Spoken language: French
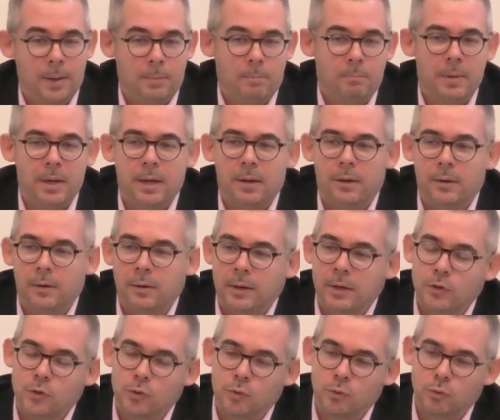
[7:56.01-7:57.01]
mais
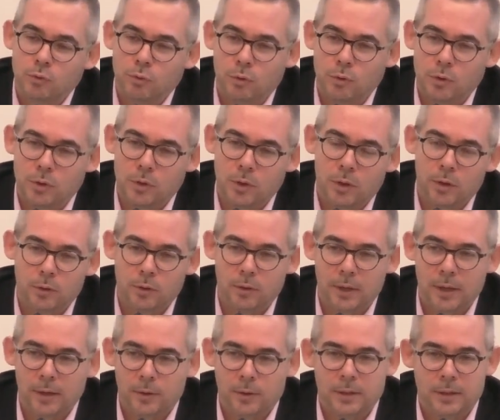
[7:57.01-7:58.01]
ils sont du ressort de
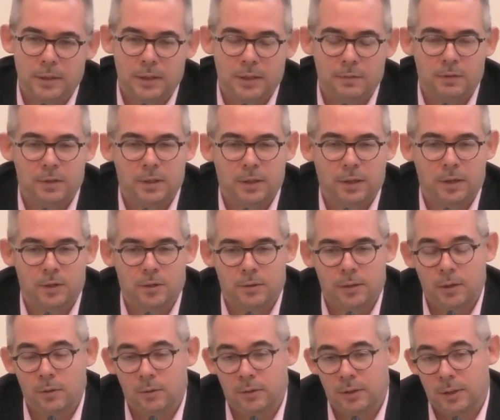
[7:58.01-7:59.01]
la collectivité
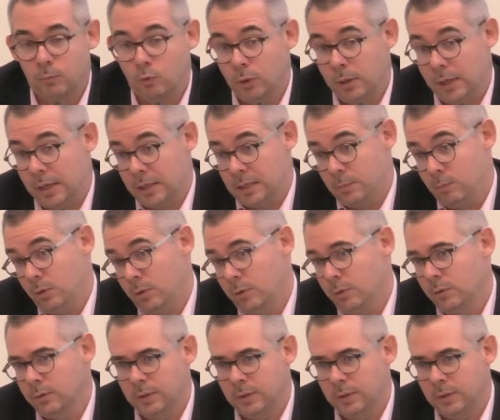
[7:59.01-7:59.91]
régionale en termes de classement, en